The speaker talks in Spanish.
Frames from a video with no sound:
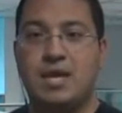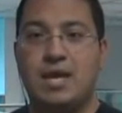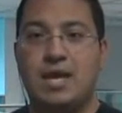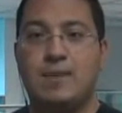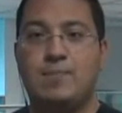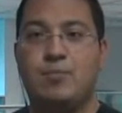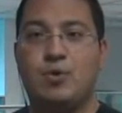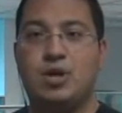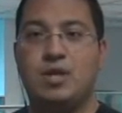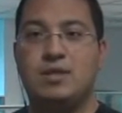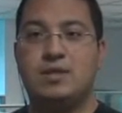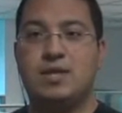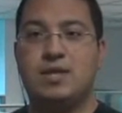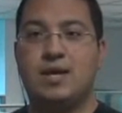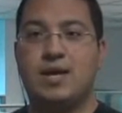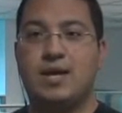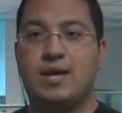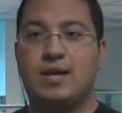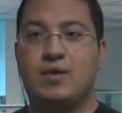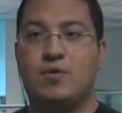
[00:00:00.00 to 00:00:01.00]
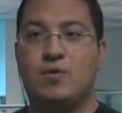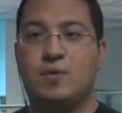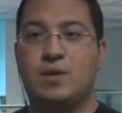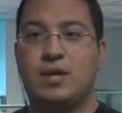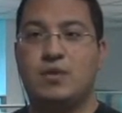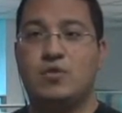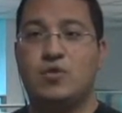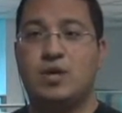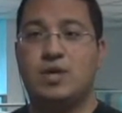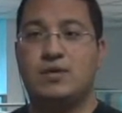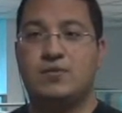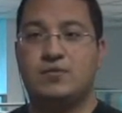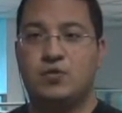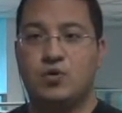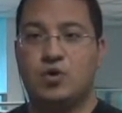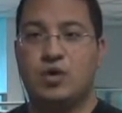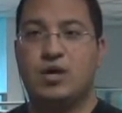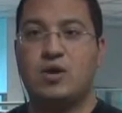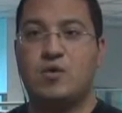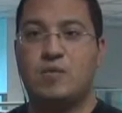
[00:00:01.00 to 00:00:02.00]
En política, el gobierno
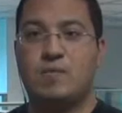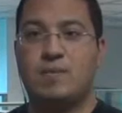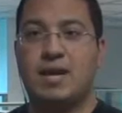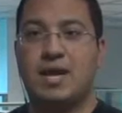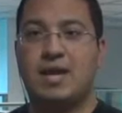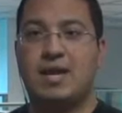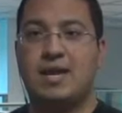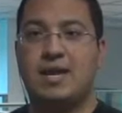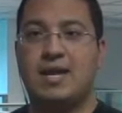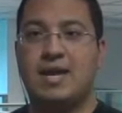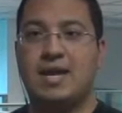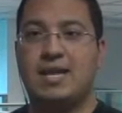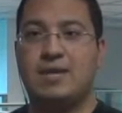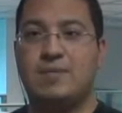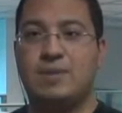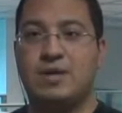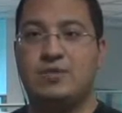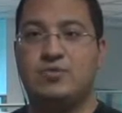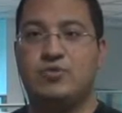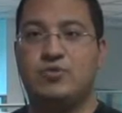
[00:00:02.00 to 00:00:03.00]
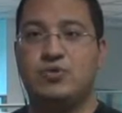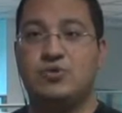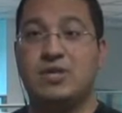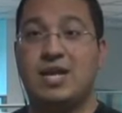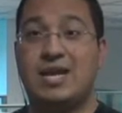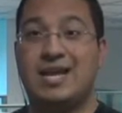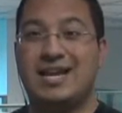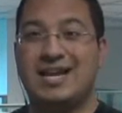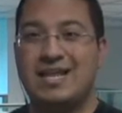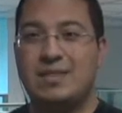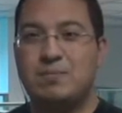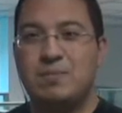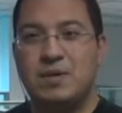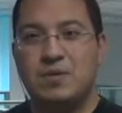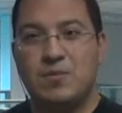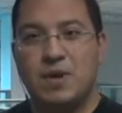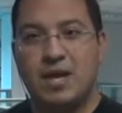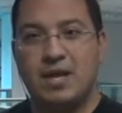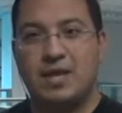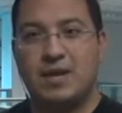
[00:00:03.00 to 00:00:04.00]
gestiona comprarle alimentos a la red
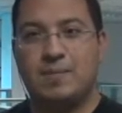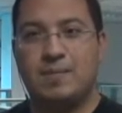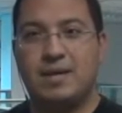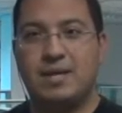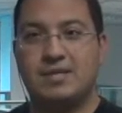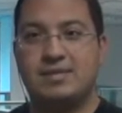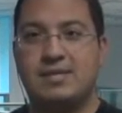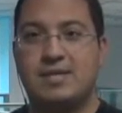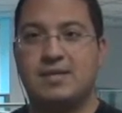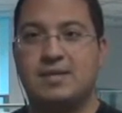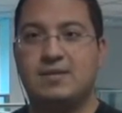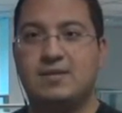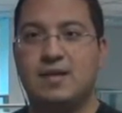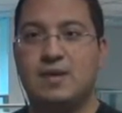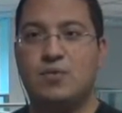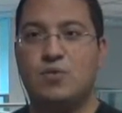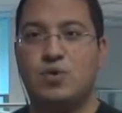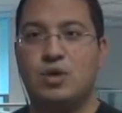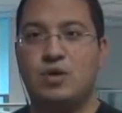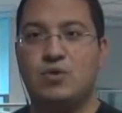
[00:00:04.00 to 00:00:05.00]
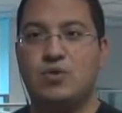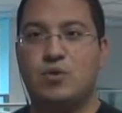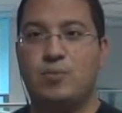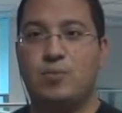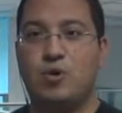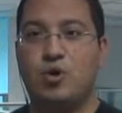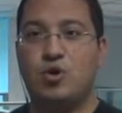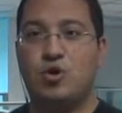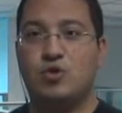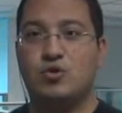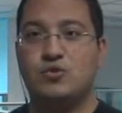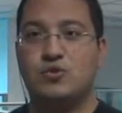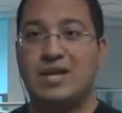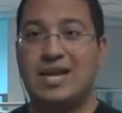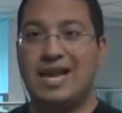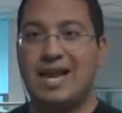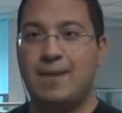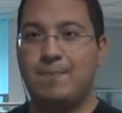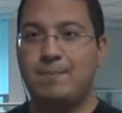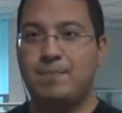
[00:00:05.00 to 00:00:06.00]
privada para ser distribuidos por los
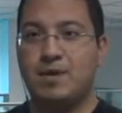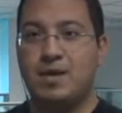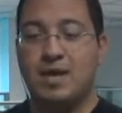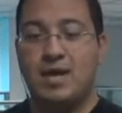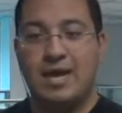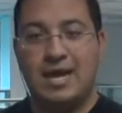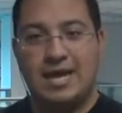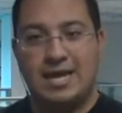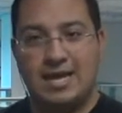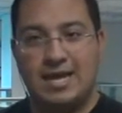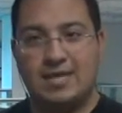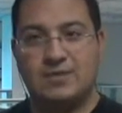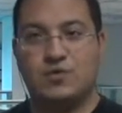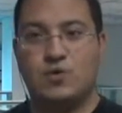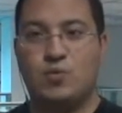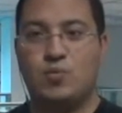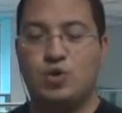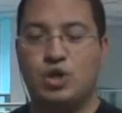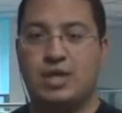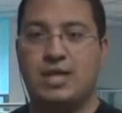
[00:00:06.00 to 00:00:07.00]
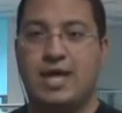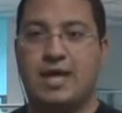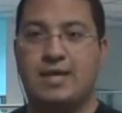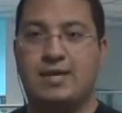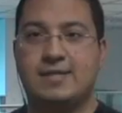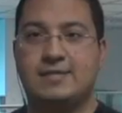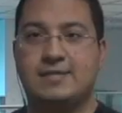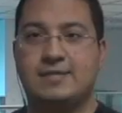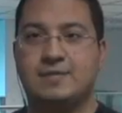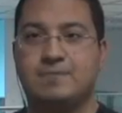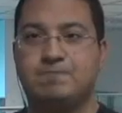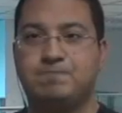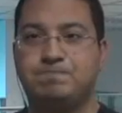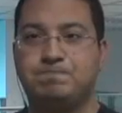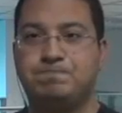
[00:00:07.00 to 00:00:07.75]
CLAP en las comunidades.